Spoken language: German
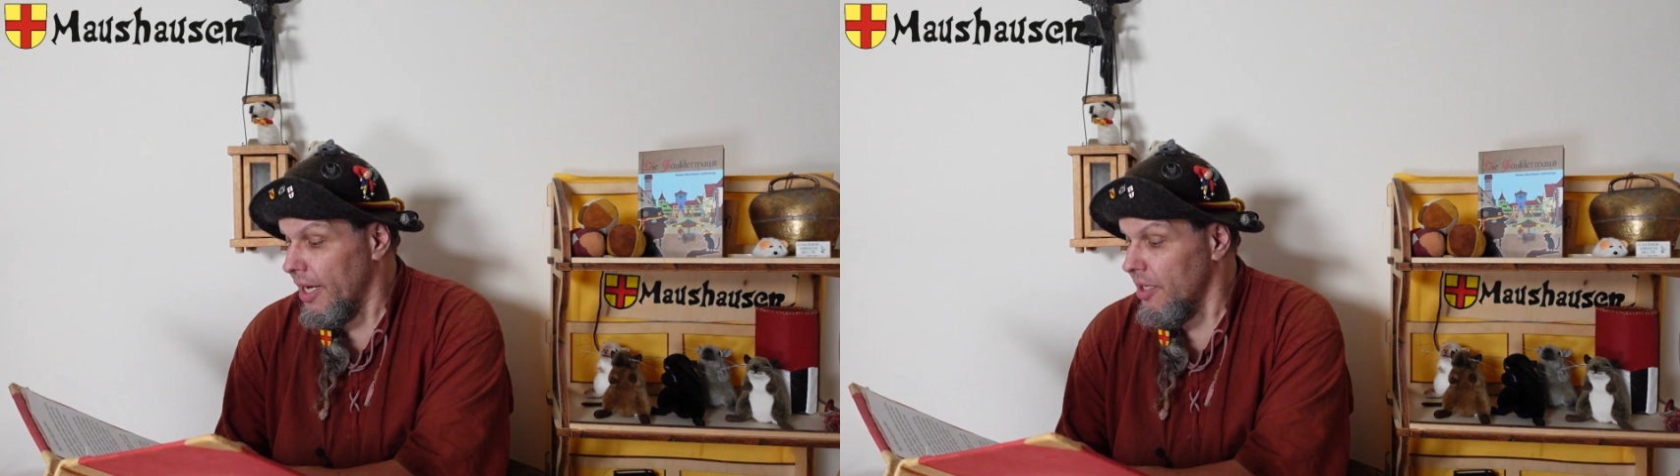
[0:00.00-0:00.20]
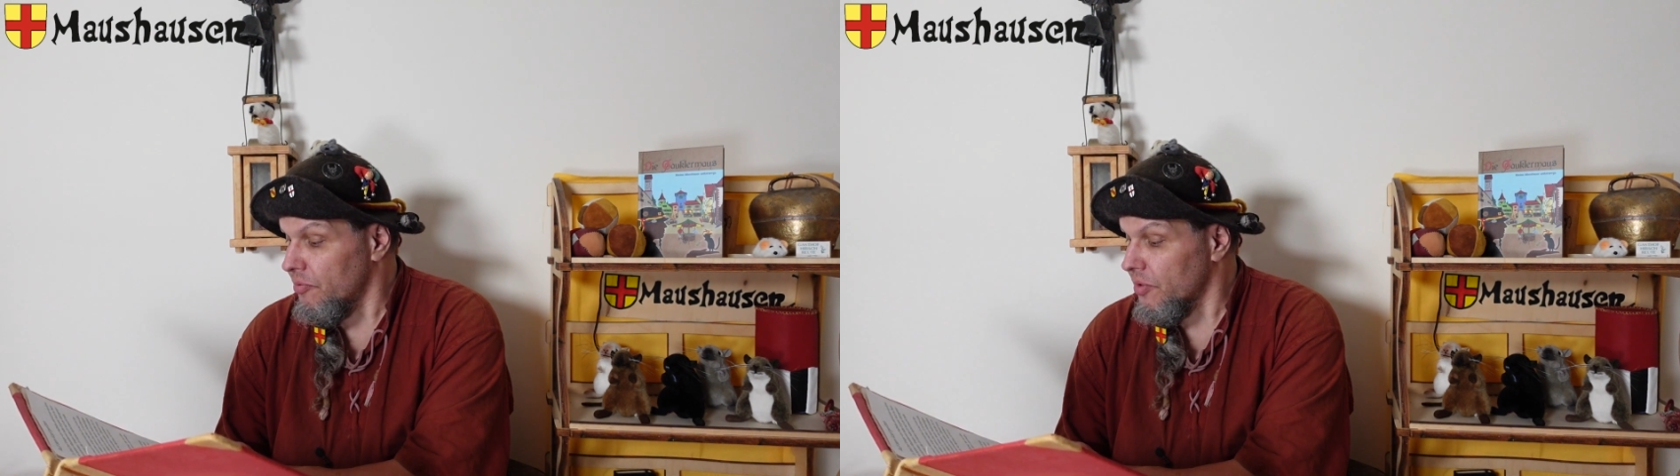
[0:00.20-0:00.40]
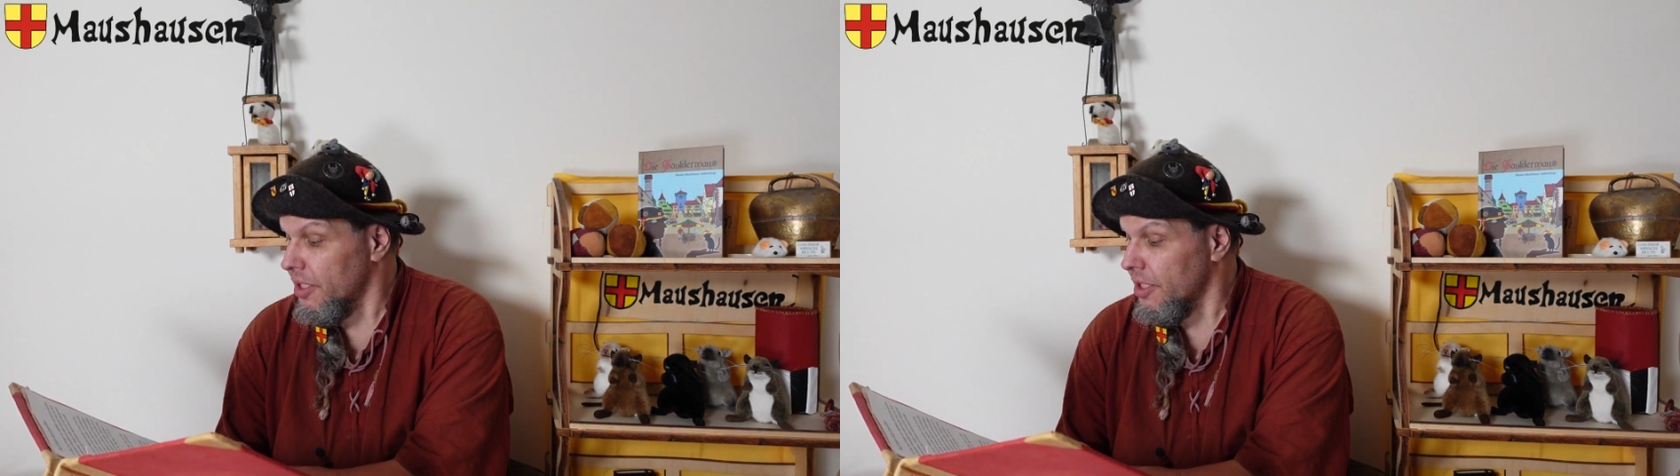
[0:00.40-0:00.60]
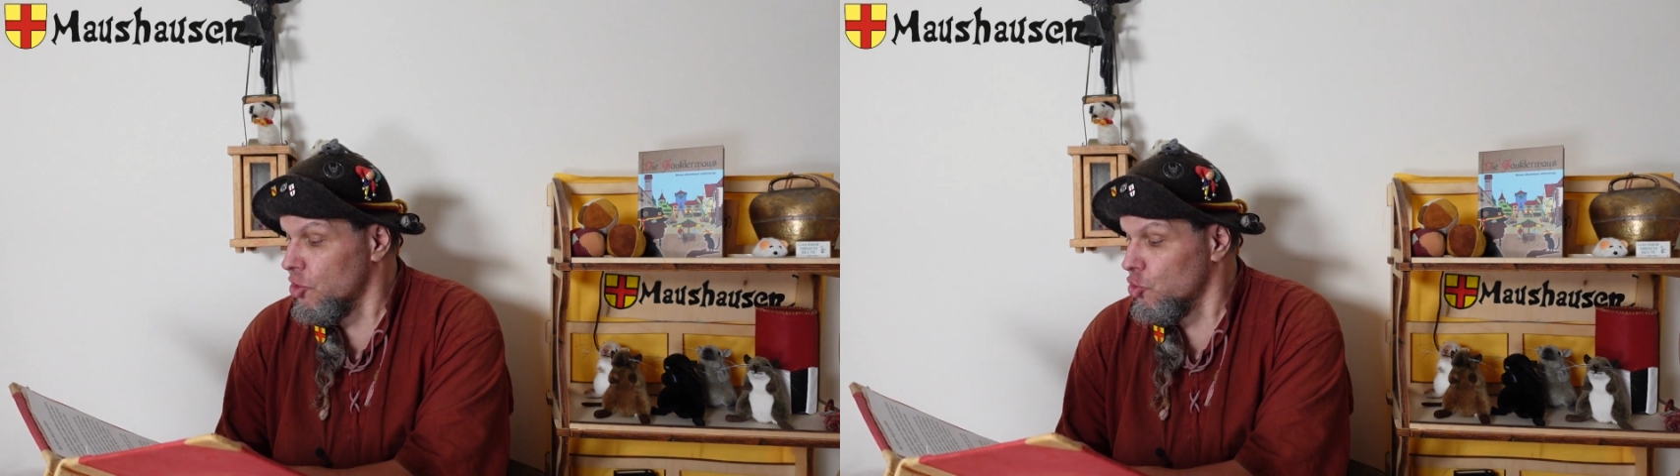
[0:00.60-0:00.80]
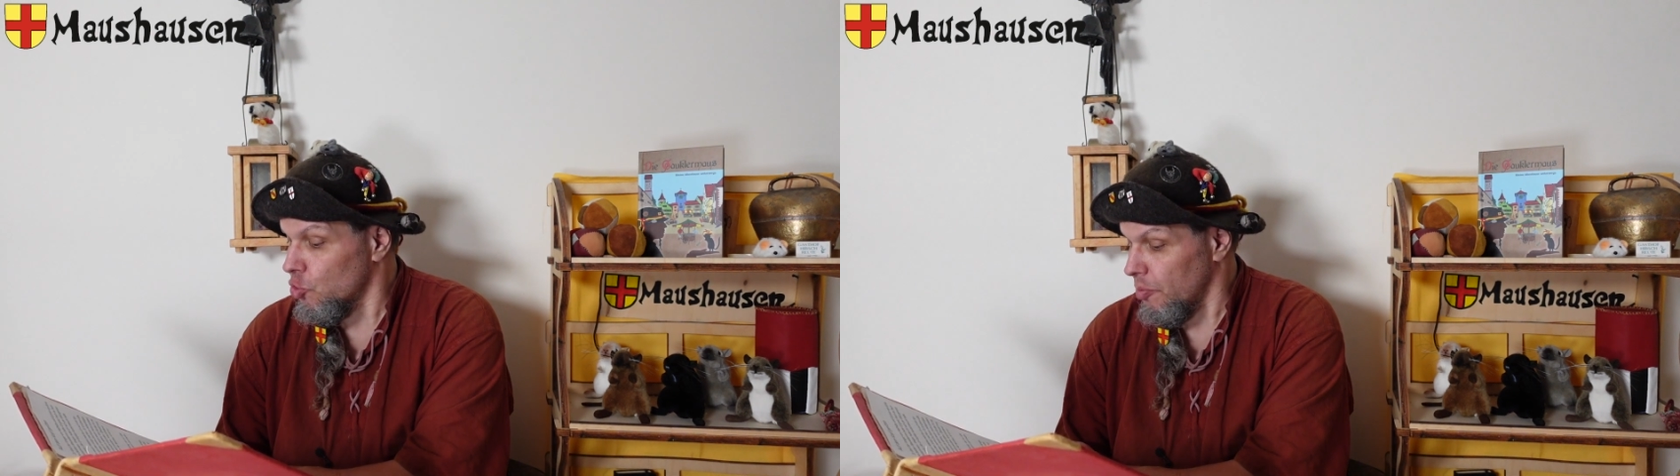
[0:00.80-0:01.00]
eifrig
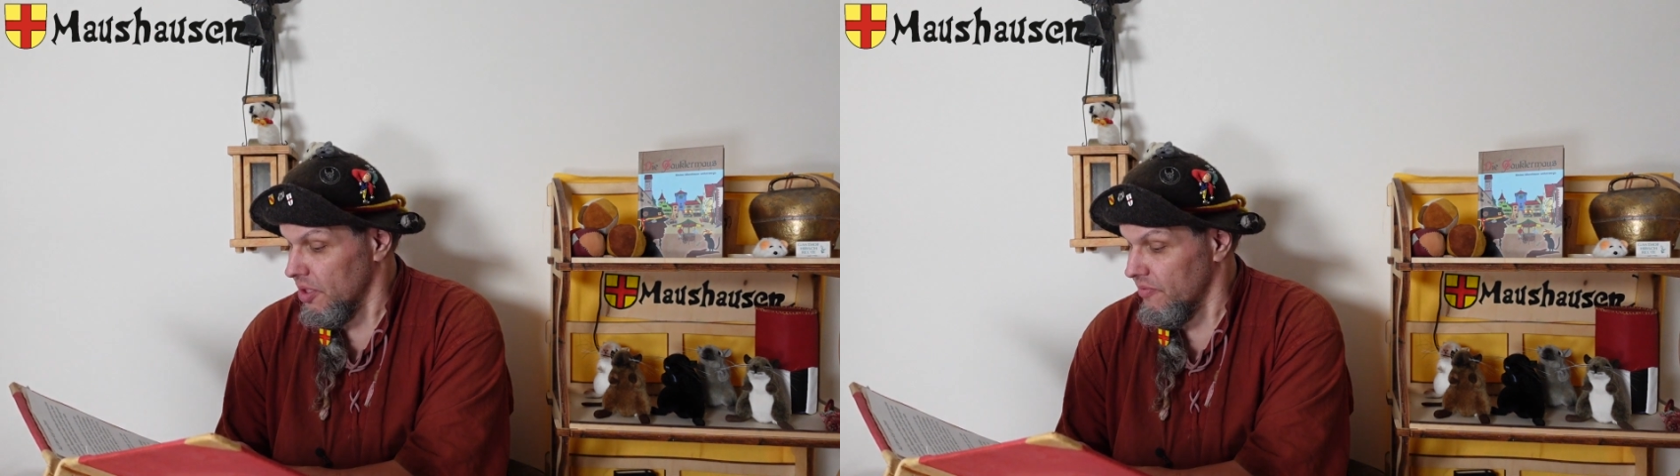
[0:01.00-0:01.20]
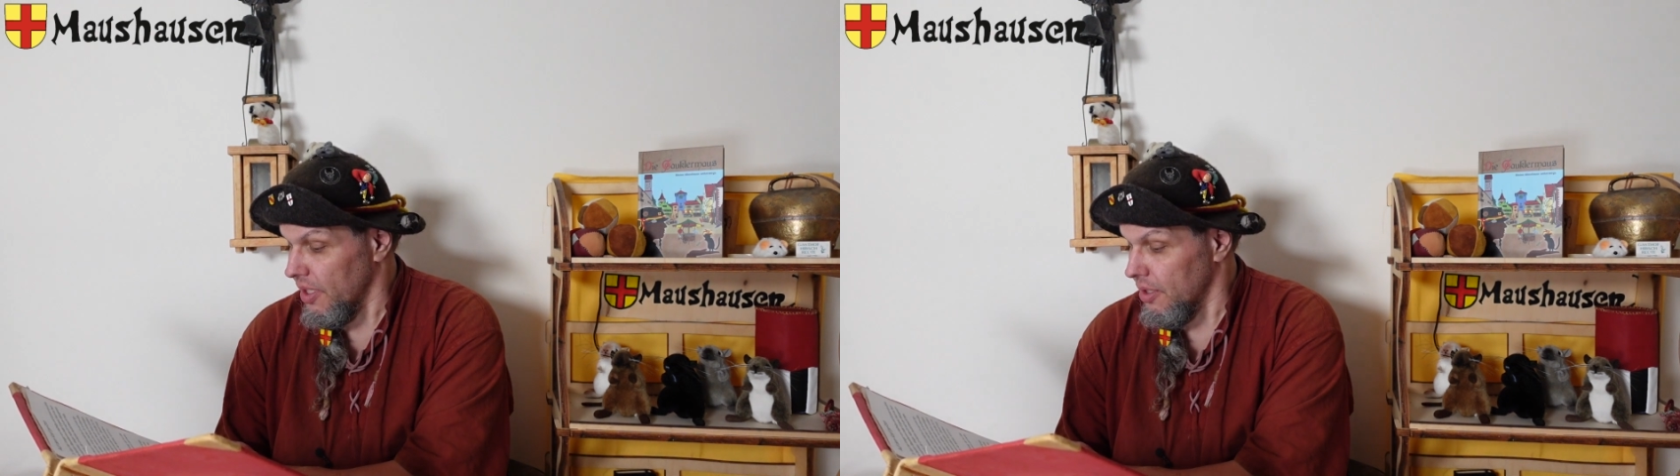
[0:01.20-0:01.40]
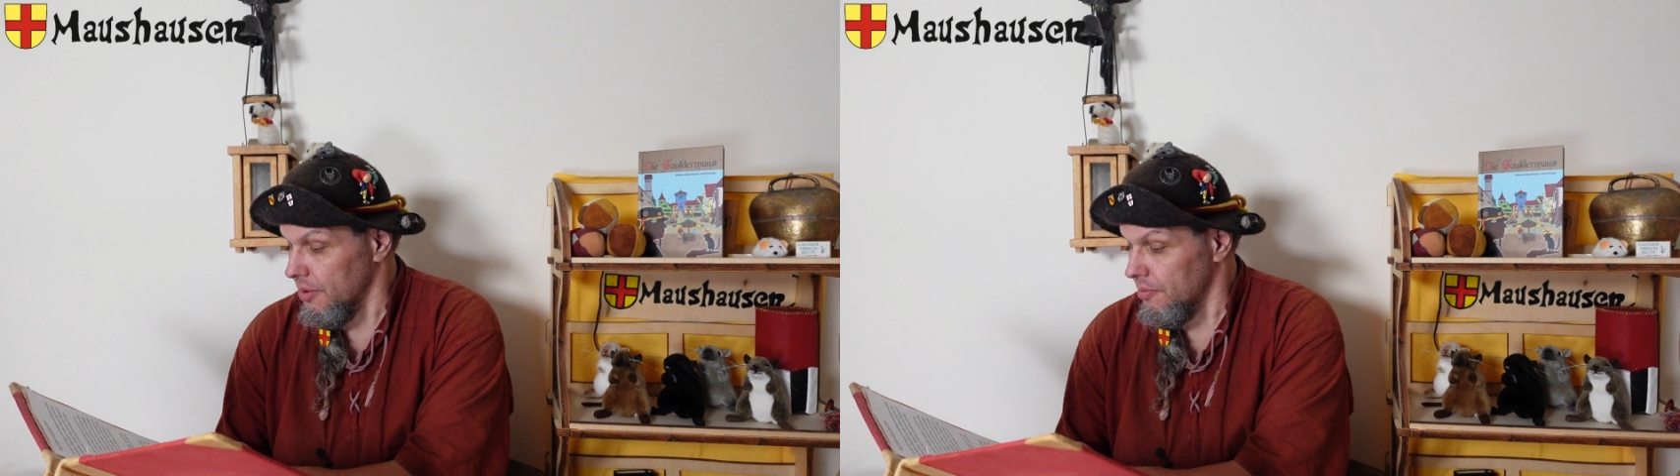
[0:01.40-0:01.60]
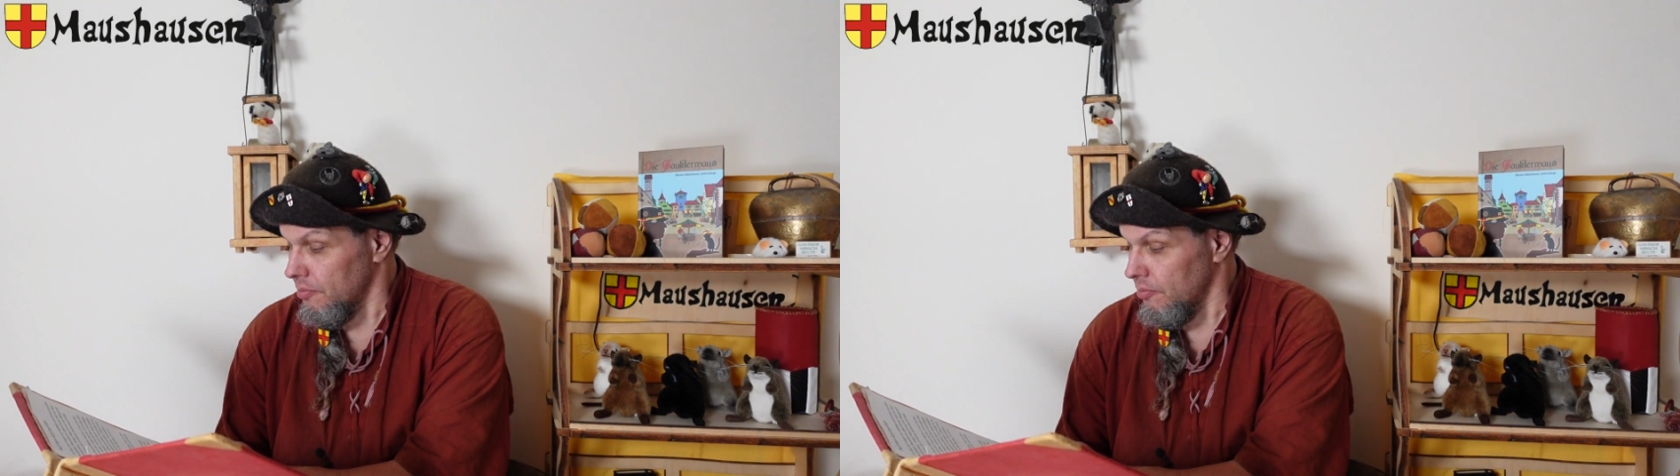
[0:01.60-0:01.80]
geschnuppert werden.